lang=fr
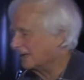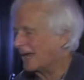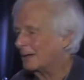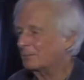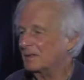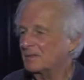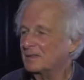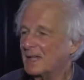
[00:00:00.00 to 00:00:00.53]
un
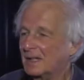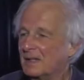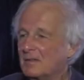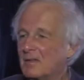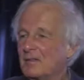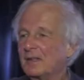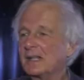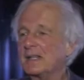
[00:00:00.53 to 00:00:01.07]
arbre, qu'est-ce qui arrive
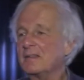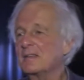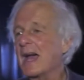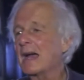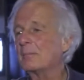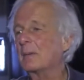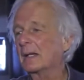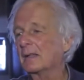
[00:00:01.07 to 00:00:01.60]
avec les
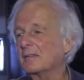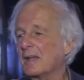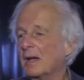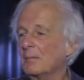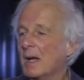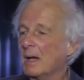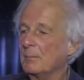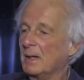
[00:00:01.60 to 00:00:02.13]
arbres, par
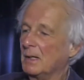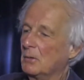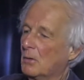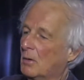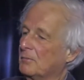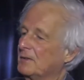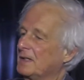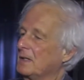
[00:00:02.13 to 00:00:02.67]
exemple? Bien là,
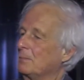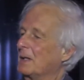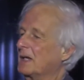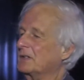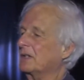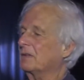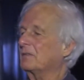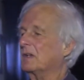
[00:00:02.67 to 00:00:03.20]
on fait des
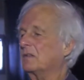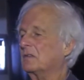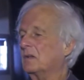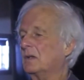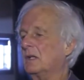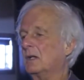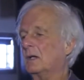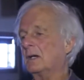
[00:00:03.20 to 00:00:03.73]
planches avec
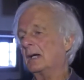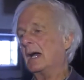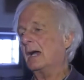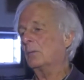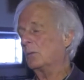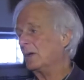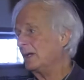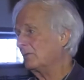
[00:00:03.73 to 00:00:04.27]
ça, là. Hein?
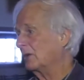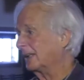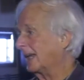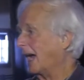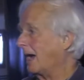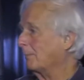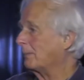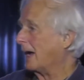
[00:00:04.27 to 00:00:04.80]
Oui, votre
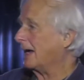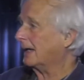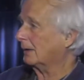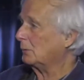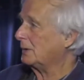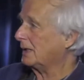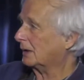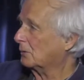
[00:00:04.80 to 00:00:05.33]
grand-père,
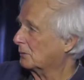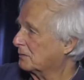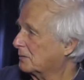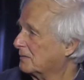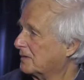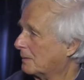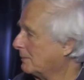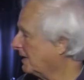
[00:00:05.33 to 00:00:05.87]
lui, il a construit
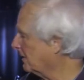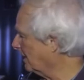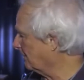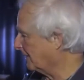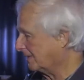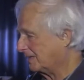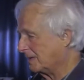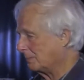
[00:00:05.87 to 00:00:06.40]
sa maison
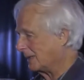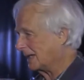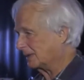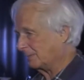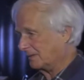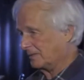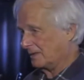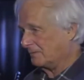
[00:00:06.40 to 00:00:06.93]
avec ses planches,
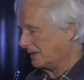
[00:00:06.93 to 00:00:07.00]
mais ça